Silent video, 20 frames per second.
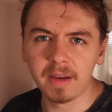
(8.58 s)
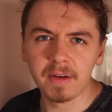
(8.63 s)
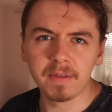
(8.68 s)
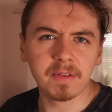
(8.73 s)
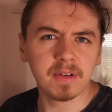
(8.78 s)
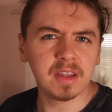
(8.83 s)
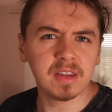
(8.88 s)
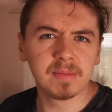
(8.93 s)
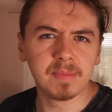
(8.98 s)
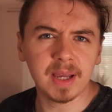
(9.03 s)

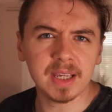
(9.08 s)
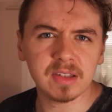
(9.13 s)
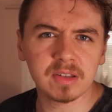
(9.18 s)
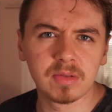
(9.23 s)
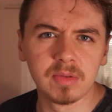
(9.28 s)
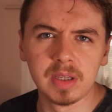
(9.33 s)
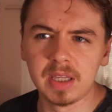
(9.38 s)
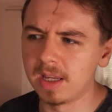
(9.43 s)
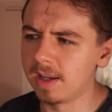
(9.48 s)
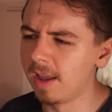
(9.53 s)
Was
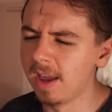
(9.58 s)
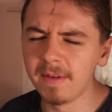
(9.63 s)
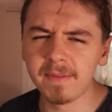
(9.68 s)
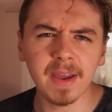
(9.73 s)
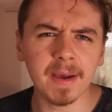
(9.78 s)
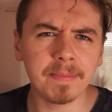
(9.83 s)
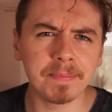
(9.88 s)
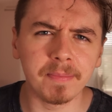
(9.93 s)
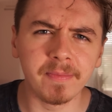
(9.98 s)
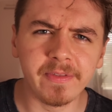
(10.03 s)
machst du hier?
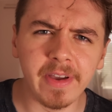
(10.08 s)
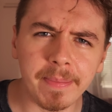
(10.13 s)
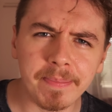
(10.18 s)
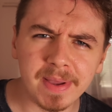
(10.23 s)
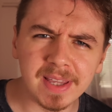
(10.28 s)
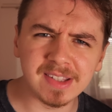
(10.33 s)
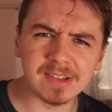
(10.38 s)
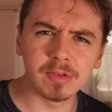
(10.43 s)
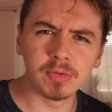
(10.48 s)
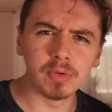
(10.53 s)
Wer, wer
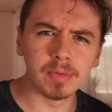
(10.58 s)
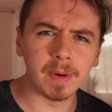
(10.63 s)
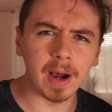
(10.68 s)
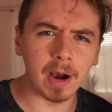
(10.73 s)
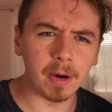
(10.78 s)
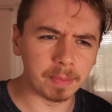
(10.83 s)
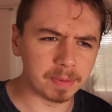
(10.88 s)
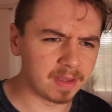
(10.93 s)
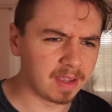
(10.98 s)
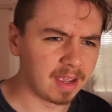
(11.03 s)
bist du
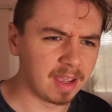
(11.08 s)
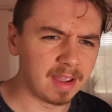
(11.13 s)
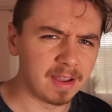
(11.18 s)
überhaupt?